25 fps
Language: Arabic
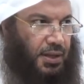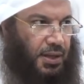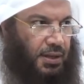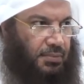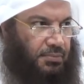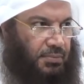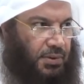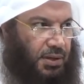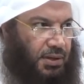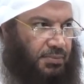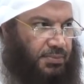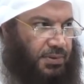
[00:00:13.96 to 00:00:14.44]

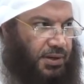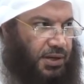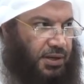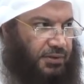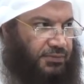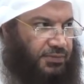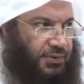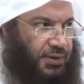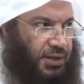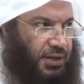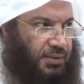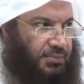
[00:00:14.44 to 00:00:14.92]
أما
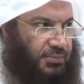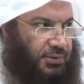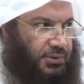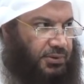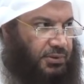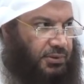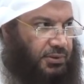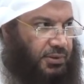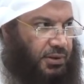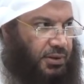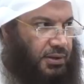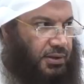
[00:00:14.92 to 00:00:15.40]
بعد فنحمد
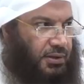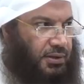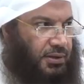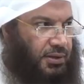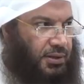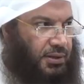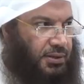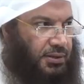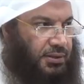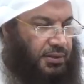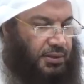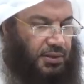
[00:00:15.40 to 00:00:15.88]
الله
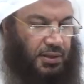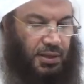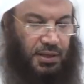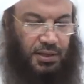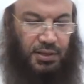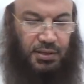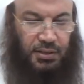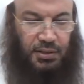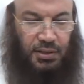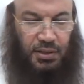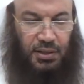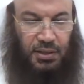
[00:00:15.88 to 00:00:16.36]
الذي
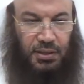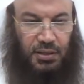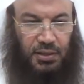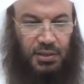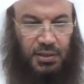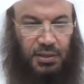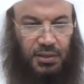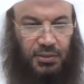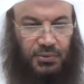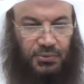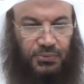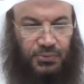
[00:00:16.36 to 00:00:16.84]
لا إله
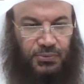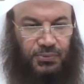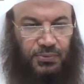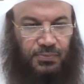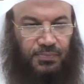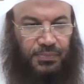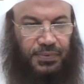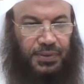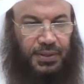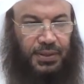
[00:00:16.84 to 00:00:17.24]
إلا هو